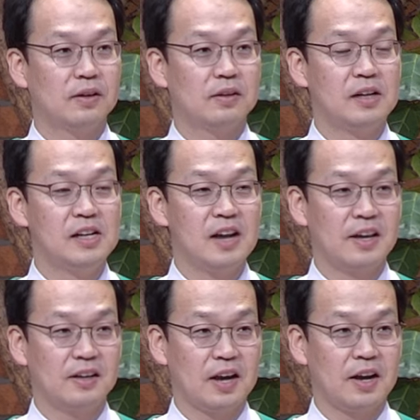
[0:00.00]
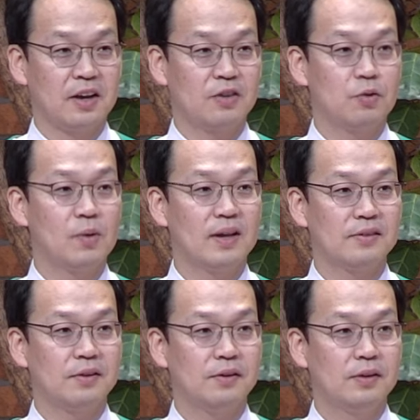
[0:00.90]
들릴라의 계략에
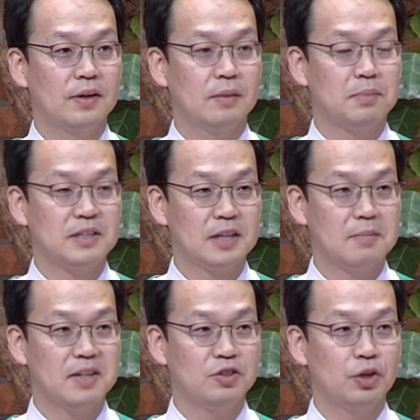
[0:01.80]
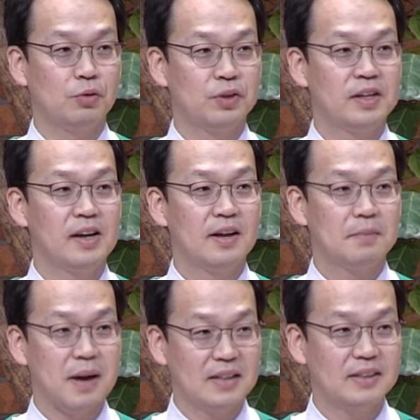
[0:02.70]
속아서 비참한 최후를
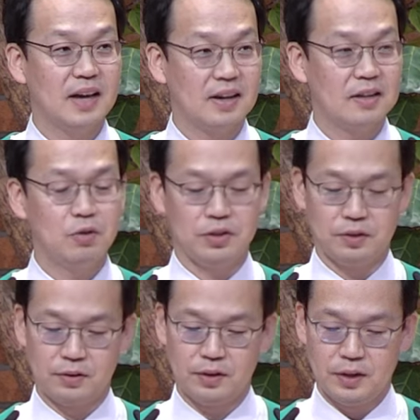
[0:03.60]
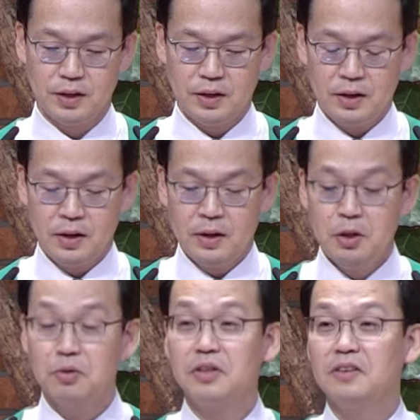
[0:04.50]
맞이하게 되죠.
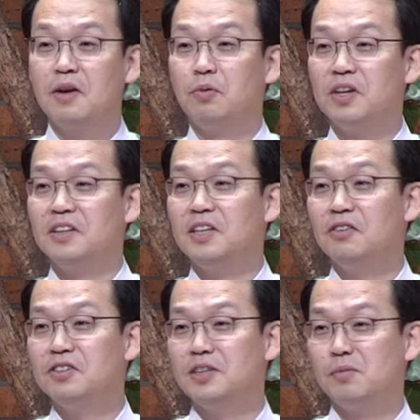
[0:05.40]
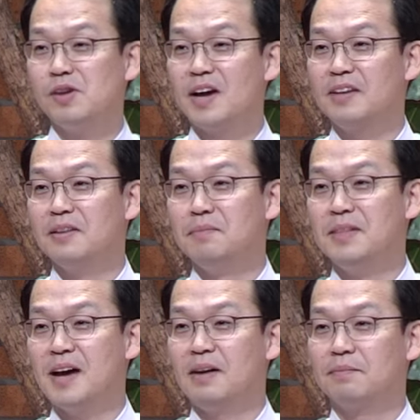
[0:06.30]
그때 우리는 이런 질문을 하게
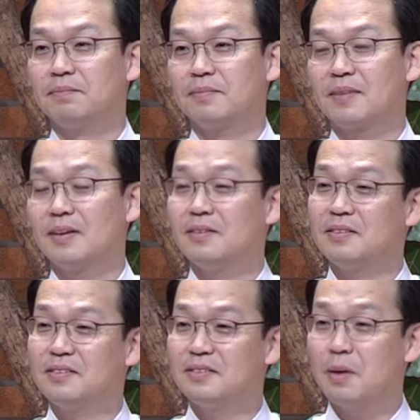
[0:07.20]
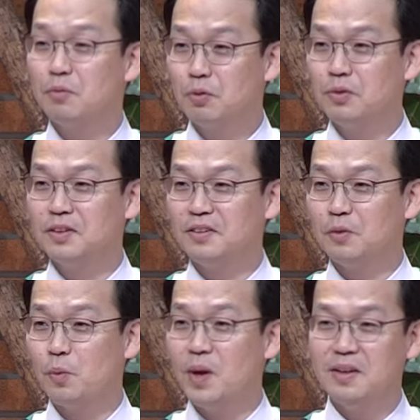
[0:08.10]
됩니다.
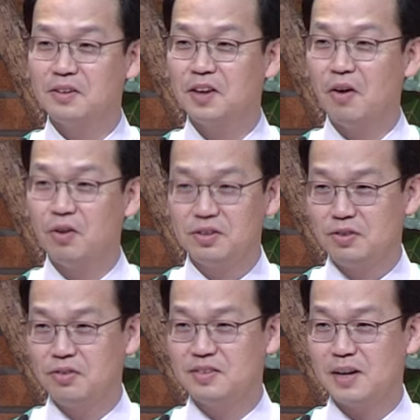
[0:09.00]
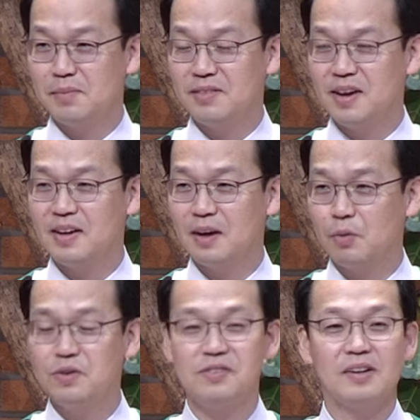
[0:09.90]
삼손은 왜 이렇게 어리석은 삶을
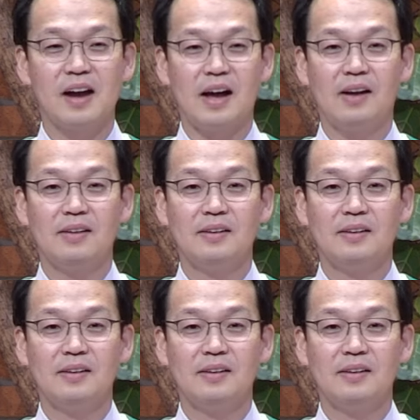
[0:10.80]
살아가고 있을까?